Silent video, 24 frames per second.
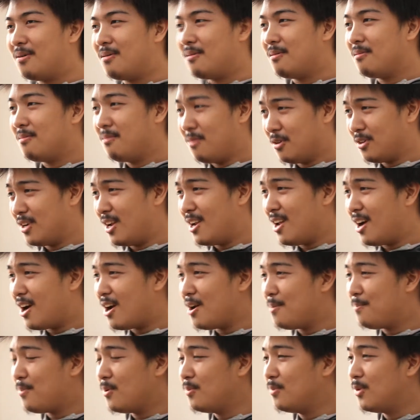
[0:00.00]
Huwag na lang
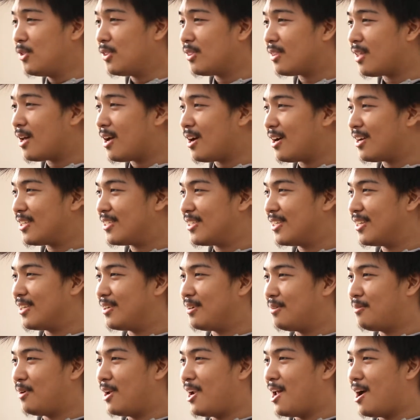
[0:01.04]
kayo pumunta
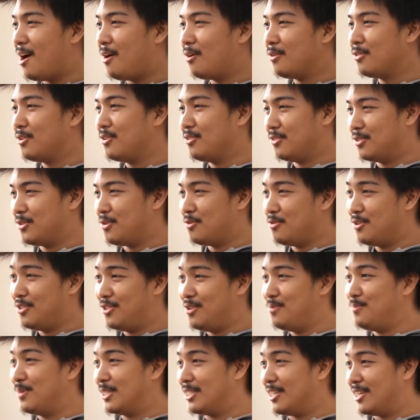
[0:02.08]
kasi wala ako doon. So,
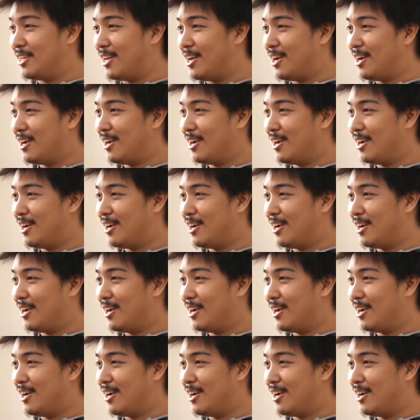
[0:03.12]
hindi masaya.